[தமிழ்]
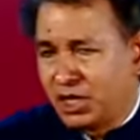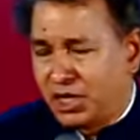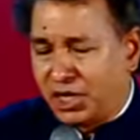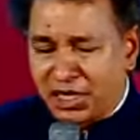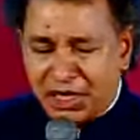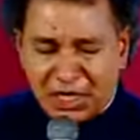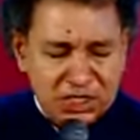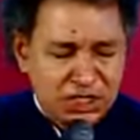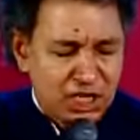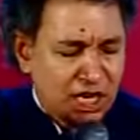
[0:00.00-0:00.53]

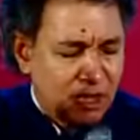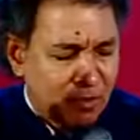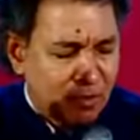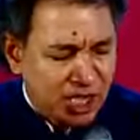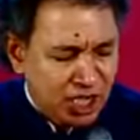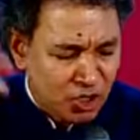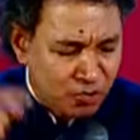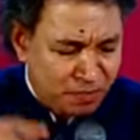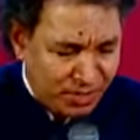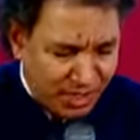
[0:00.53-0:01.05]
நீங்க ஜெயமா
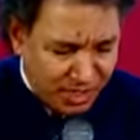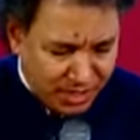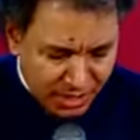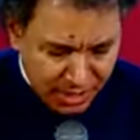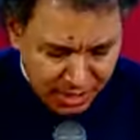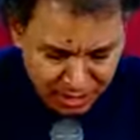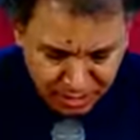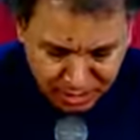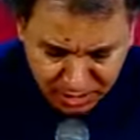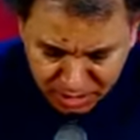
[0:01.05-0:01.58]
இருப்பீங்க
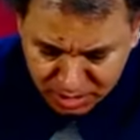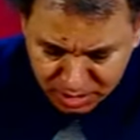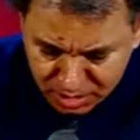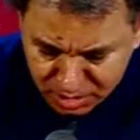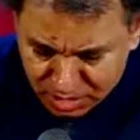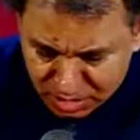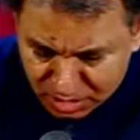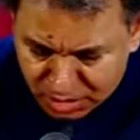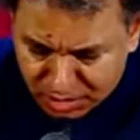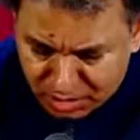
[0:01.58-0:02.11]

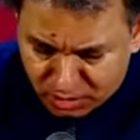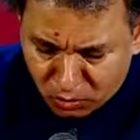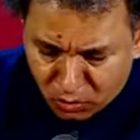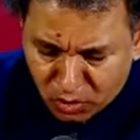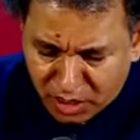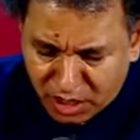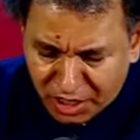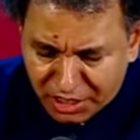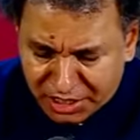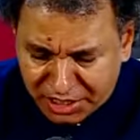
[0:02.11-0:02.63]

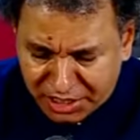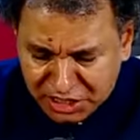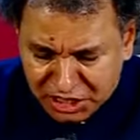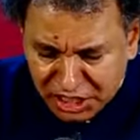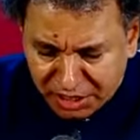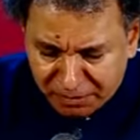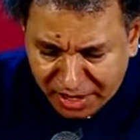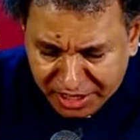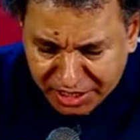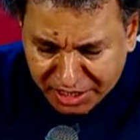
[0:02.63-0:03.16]
உங்களுக்கு
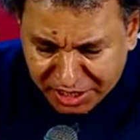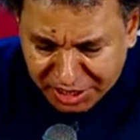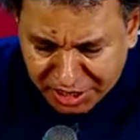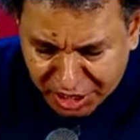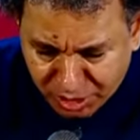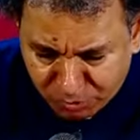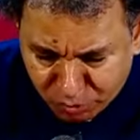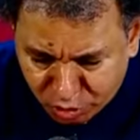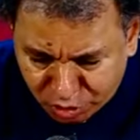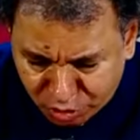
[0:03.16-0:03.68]
நிச்சயமா
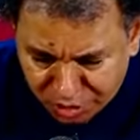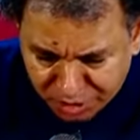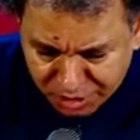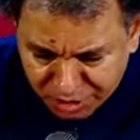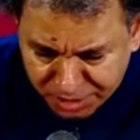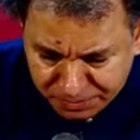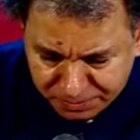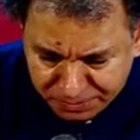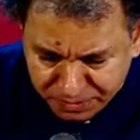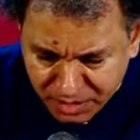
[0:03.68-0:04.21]
கிரீடம் உண்டு
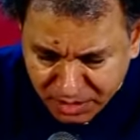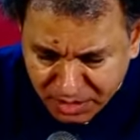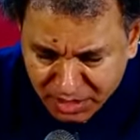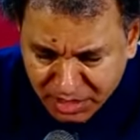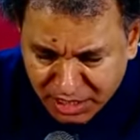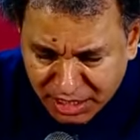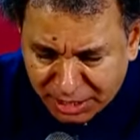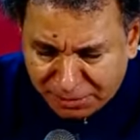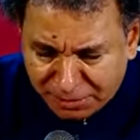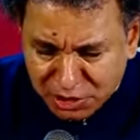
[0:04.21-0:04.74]

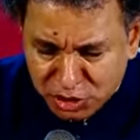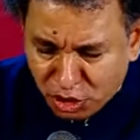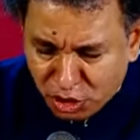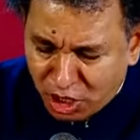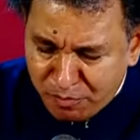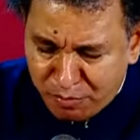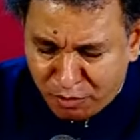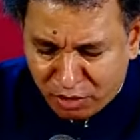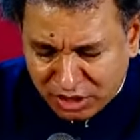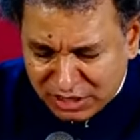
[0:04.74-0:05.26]
இப்படி சொல்ல
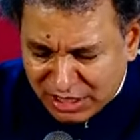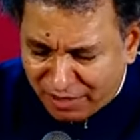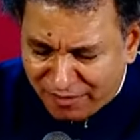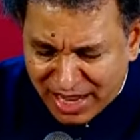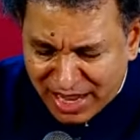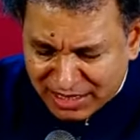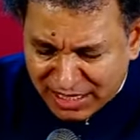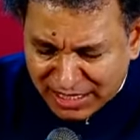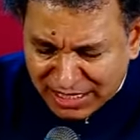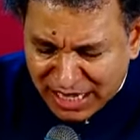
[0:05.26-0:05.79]
போற சில
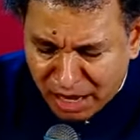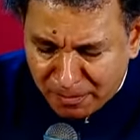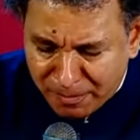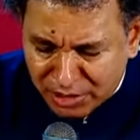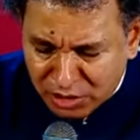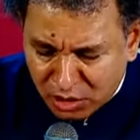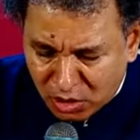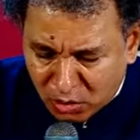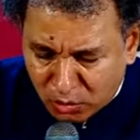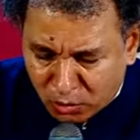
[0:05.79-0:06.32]
வார்த்தை
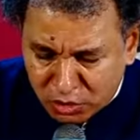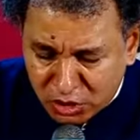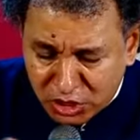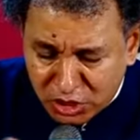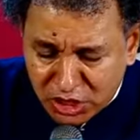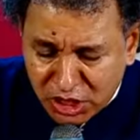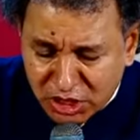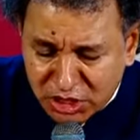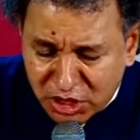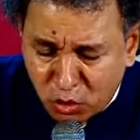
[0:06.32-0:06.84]
காமிச்சல்
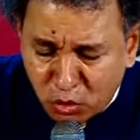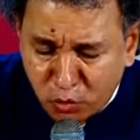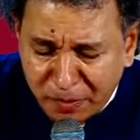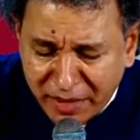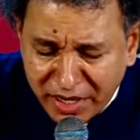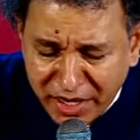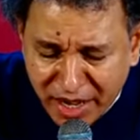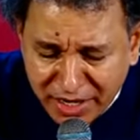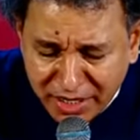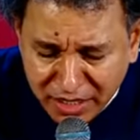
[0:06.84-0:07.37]
கொஞ்சத்தில்
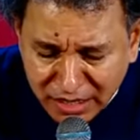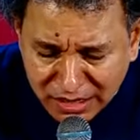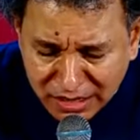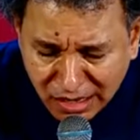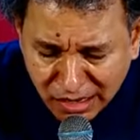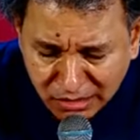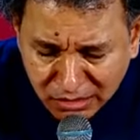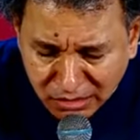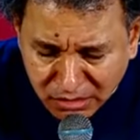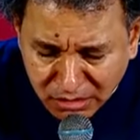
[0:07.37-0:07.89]

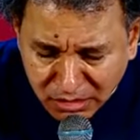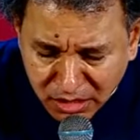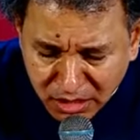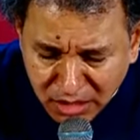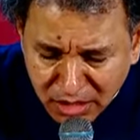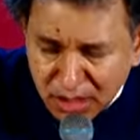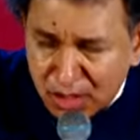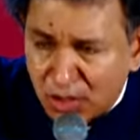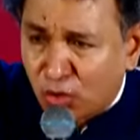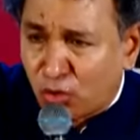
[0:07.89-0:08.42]
உண்மையாயிருந்தால்
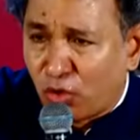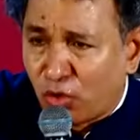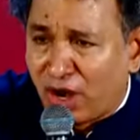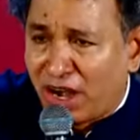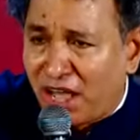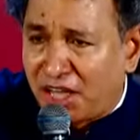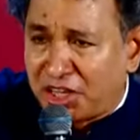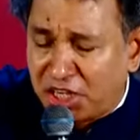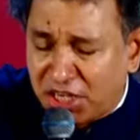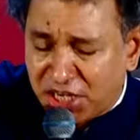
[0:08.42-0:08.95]
இருந்தால்
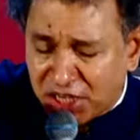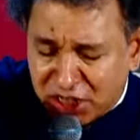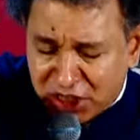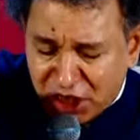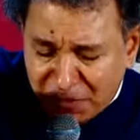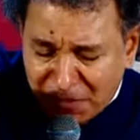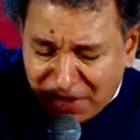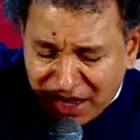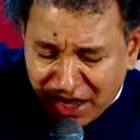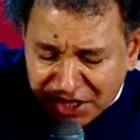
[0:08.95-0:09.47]
உங்களை
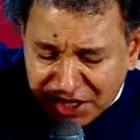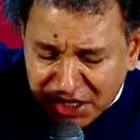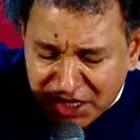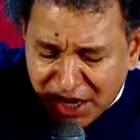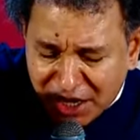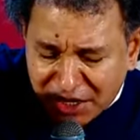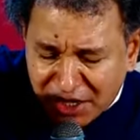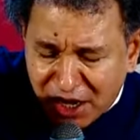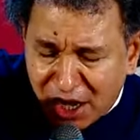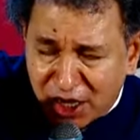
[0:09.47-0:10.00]
அதிகத்தின் மேல்
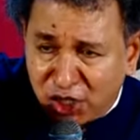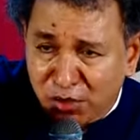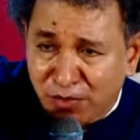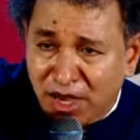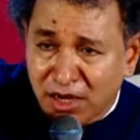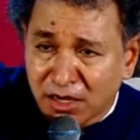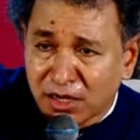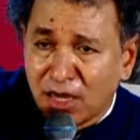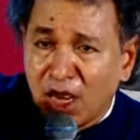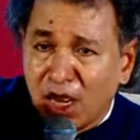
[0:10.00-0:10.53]

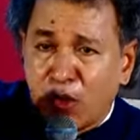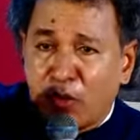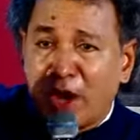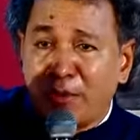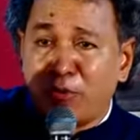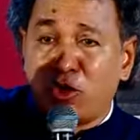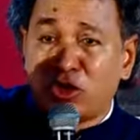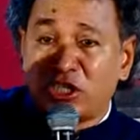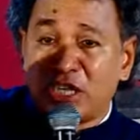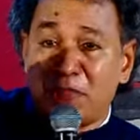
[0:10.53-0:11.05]
அதிகாரியாக்குவார்
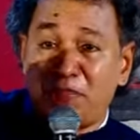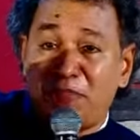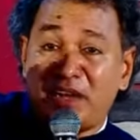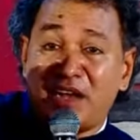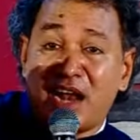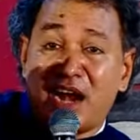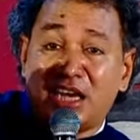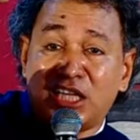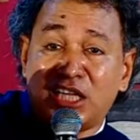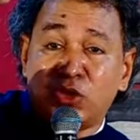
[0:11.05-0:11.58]
ஒன் மோர் டைம்
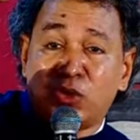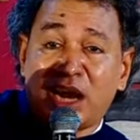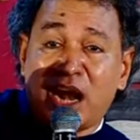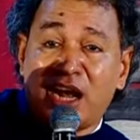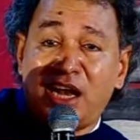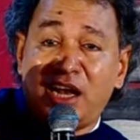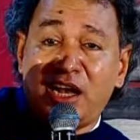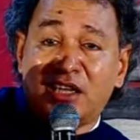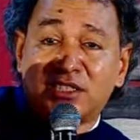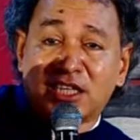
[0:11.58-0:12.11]
பின்னாடி இருந்த ஒரு
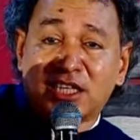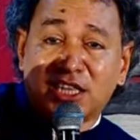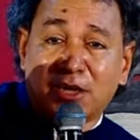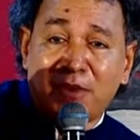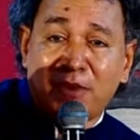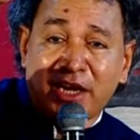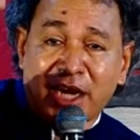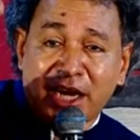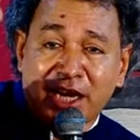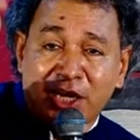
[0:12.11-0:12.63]
அலையில
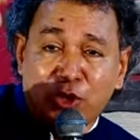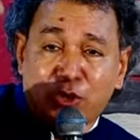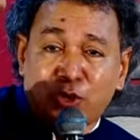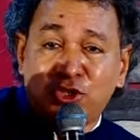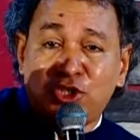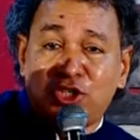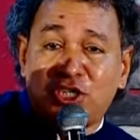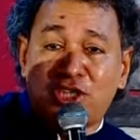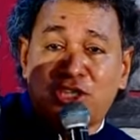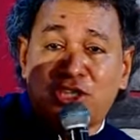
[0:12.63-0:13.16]
சத்தமா கேட்கிறது
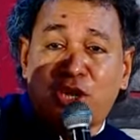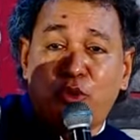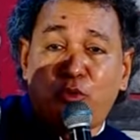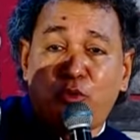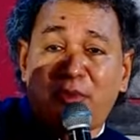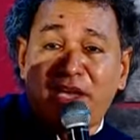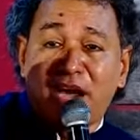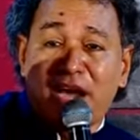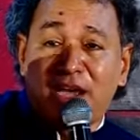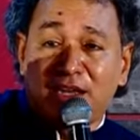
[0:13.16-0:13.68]
கொஞ்சத்தில்
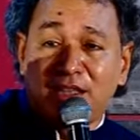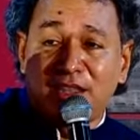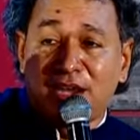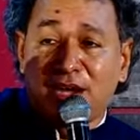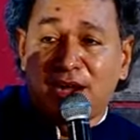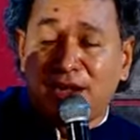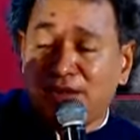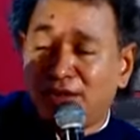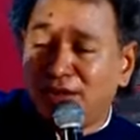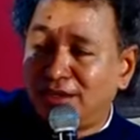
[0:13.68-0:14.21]
உண்மையா
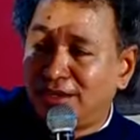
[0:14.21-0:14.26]
இருந்தால்